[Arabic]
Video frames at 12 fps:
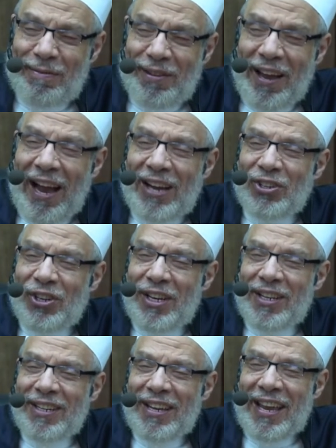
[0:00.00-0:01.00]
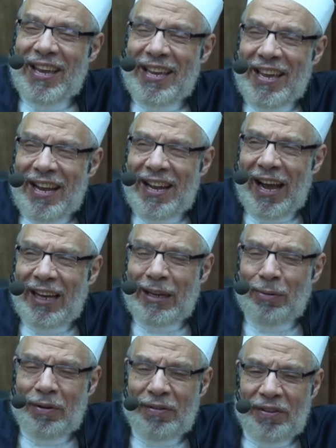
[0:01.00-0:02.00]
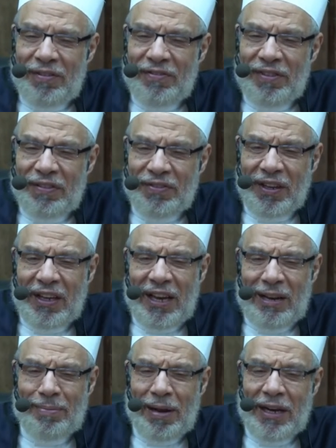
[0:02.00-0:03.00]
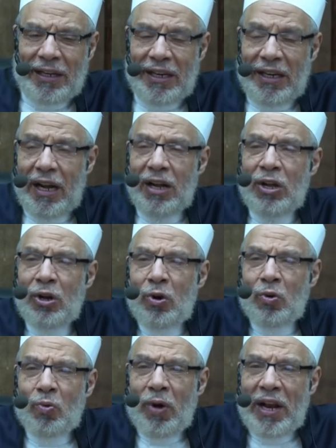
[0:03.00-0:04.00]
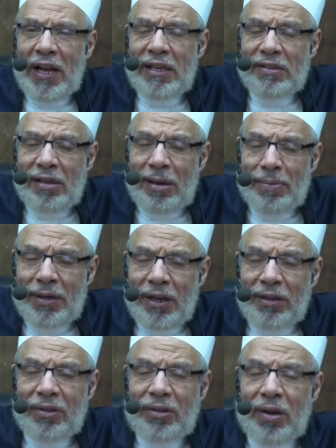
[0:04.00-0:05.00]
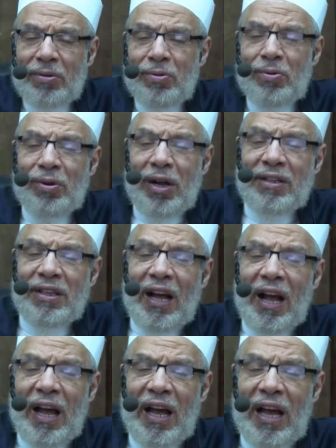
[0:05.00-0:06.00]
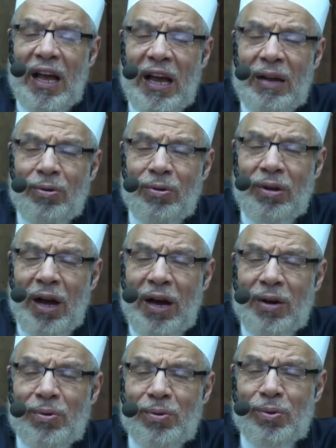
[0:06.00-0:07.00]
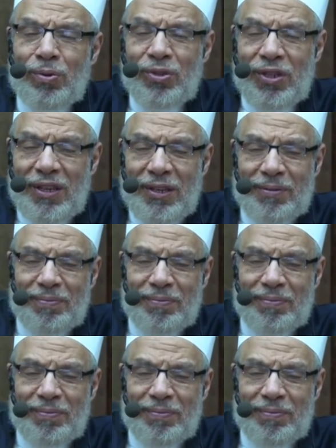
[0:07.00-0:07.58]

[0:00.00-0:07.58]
في حاشية العدوي في فقه الملكية وليس من الضرورة حال العروس